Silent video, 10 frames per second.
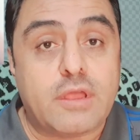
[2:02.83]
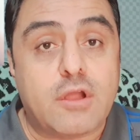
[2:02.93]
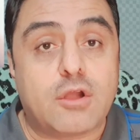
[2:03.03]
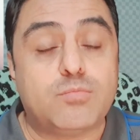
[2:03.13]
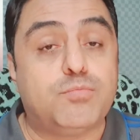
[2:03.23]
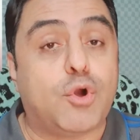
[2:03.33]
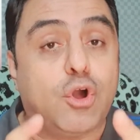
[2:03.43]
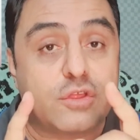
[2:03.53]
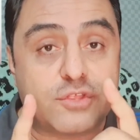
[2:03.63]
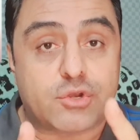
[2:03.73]
अब
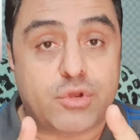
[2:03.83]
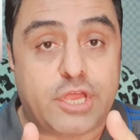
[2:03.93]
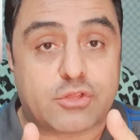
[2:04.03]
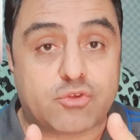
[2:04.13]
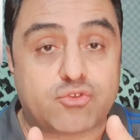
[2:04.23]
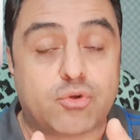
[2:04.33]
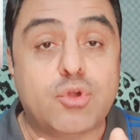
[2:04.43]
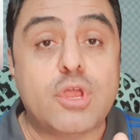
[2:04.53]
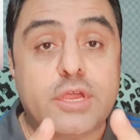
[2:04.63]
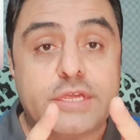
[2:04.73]
बहुत ज़रूरी है दोस्तों
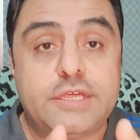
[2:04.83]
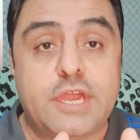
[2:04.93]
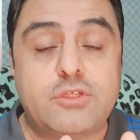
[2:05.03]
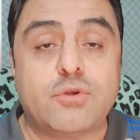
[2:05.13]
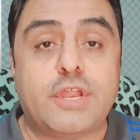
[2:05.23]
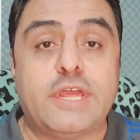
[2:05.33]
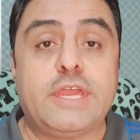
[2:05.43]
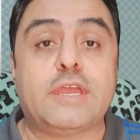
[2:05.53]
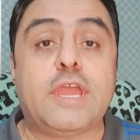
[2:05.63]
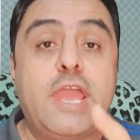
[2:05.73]
ये जो है ना
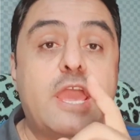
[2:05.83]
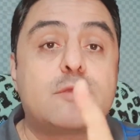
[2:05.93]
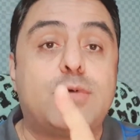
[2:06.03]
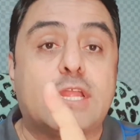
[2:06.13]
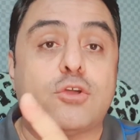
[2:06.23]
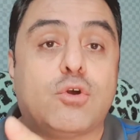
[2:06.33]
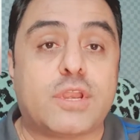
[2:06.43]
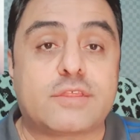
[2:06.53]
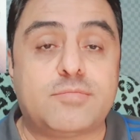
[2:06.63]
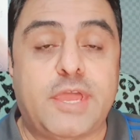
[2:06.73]
ये एक बात और
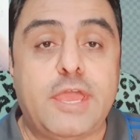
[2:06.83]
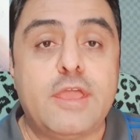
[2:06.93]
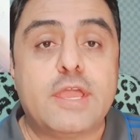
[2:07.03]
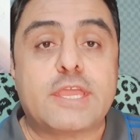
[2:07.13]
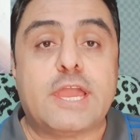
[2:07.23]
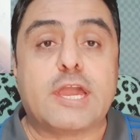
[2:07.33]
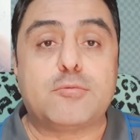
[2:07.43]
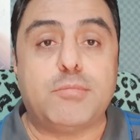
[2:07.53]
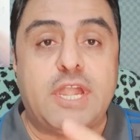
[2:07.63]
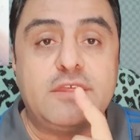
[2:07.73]
इसमें कि अगर
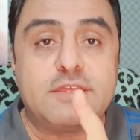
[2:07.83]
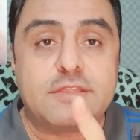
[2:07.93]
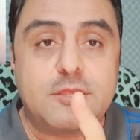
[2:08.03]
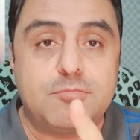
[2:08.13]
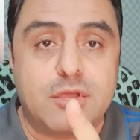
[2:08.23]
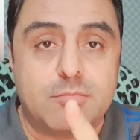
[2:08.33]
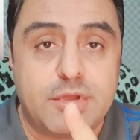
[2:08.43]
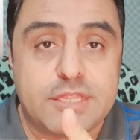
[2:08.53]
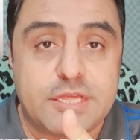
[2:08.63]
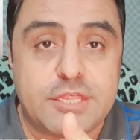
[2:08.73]
मेडिसन से
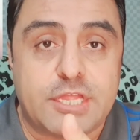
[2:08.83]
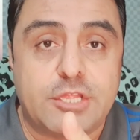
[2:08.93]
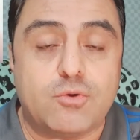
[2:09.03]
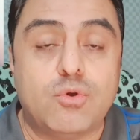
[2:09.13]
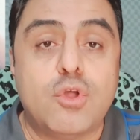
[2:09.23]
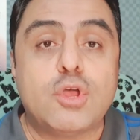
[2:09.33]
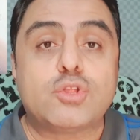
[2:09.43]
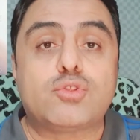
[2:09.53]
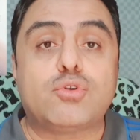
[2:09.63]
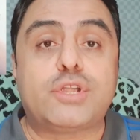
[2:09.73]
बचना चाहते हो
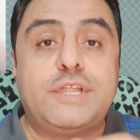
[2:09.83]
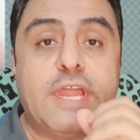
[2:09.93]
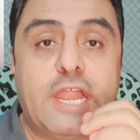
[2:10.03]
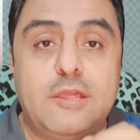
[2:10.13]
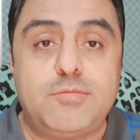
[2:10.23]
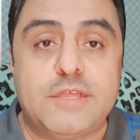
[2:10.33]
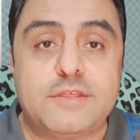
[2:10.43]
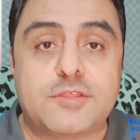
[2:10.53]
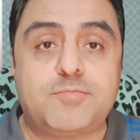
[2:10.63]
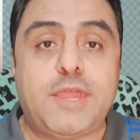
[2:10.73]
तो डेली
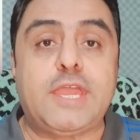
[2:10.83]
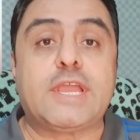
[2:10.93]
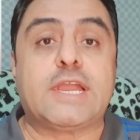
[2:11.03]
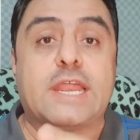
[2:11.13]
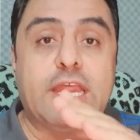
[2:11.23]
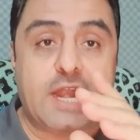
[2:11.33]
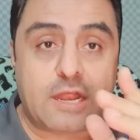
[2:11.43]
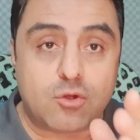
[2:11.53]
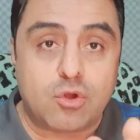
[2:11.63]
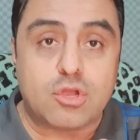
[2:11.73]
बेसिस पे करेला
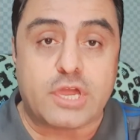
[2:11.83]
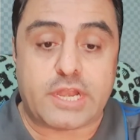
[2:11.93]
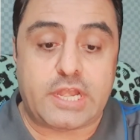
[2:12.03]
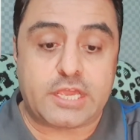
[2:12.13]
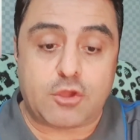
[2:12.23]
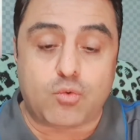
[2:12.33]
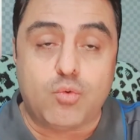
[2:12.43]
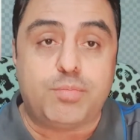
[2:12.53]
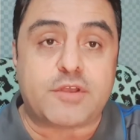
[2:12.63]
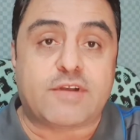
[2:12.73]
लो करेले के
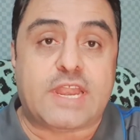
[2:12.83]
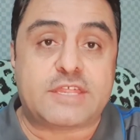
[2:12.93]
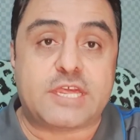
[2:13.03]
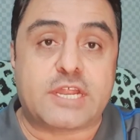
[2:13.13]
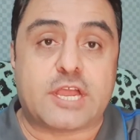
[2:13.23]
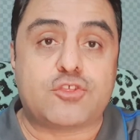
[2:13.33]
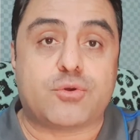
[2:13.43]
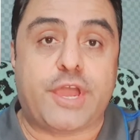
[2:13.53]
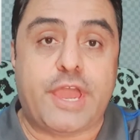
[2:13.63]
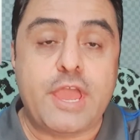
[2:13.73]
ऊपर वाला छिलका जो
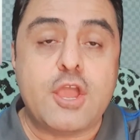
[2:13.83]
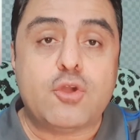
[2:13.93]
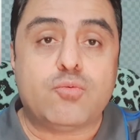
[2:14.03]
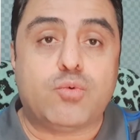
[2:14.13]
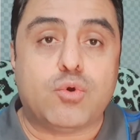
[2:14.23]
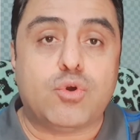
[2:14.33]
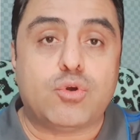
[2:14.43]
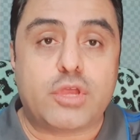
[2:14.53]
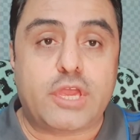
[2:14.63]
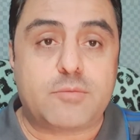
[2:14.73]
है वो
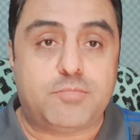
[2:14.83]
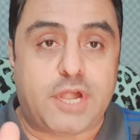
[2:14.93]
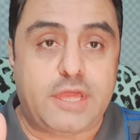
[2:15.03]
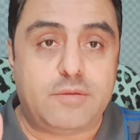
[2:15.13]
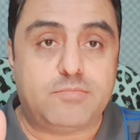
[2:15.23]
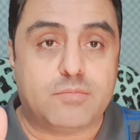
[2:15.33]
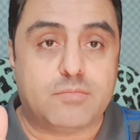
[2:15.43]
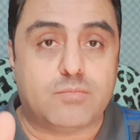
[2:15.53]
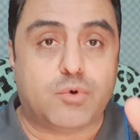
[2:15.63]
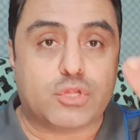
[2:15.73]
एक बड़े
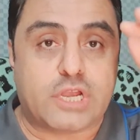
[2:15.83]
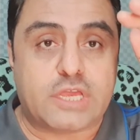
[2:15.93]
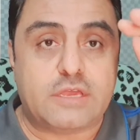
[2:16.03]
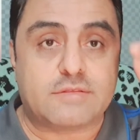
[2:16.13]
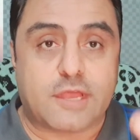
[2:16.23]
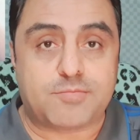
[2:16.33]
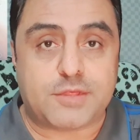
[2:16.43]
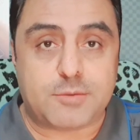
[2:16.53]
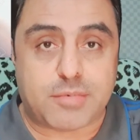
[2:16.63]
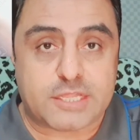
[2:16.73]
बोतल के हिसाब
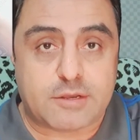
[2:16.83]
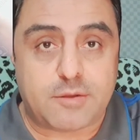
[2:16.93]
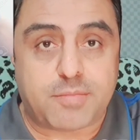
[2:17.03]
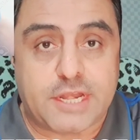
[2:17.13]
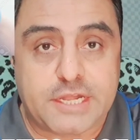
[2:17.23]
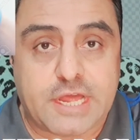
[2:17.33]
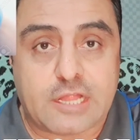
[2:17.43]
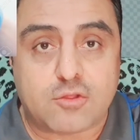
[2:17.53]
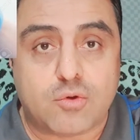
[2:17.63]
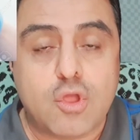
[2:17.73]
से बर्तन में पानी डाल
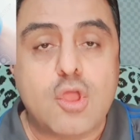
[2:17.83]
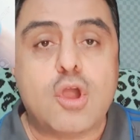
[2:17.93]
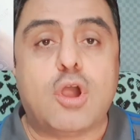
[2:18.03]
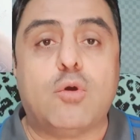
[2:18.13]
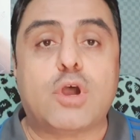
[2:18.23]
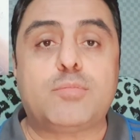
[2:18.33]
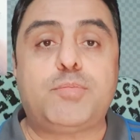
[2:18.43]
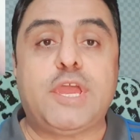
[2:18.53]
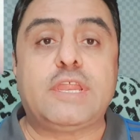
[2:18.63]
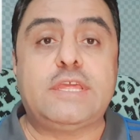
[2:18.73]
दो और
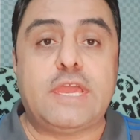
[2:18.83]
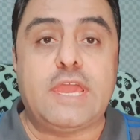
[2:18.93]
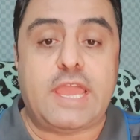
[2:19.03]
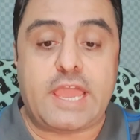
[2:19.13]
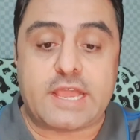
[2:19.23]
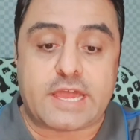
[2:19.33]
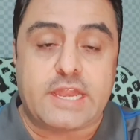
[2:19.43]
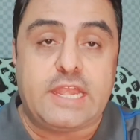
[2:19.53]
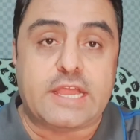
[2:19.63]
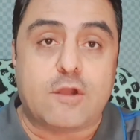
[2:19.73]
फिर ये एक
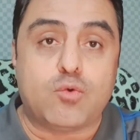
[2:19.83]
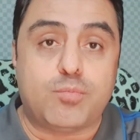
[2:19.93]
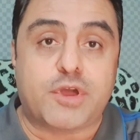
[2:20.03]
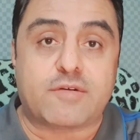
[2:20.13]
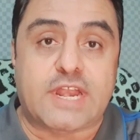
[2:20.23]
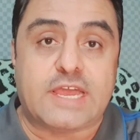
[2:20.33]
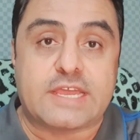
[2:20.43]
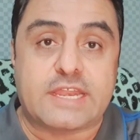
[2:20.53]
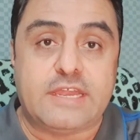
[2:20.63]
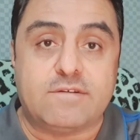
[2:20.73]
करेले का ऊपर वाला
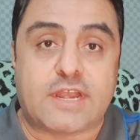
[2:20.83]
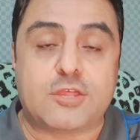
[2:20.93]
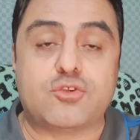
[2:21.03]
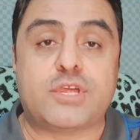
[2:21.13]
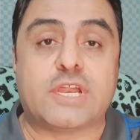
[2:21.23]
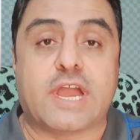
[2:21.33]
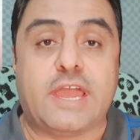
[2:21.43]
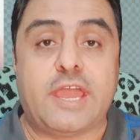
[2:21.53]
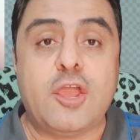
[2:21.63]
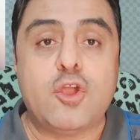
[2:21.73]
ग्रीन वाला जो छिलका
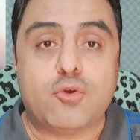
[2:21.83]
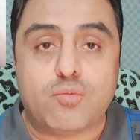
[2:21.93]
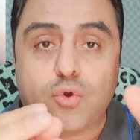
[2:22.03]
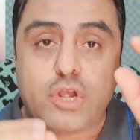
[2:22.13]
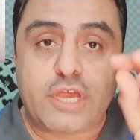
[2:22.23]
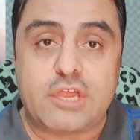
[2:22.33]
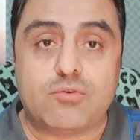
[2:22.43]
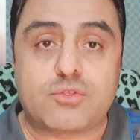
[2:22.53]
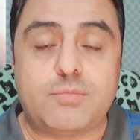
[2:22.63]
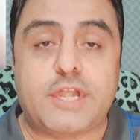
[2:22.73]
है वो लेके
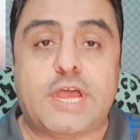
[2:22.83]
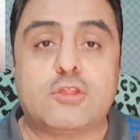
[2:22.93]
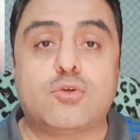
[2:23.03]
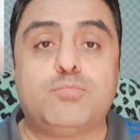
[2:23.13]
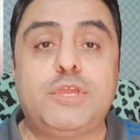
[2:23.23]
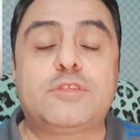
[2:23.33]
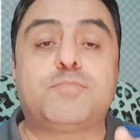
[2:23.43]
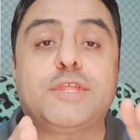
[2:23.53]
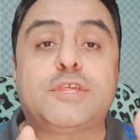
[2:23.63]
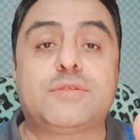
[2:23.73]
उसमें डाल दो
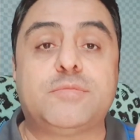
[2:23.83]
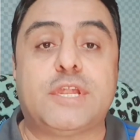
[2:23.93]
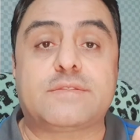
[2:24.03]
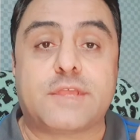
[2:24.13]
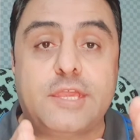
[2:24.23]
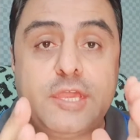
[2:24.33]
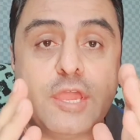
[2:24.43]
20-25 मिनट सही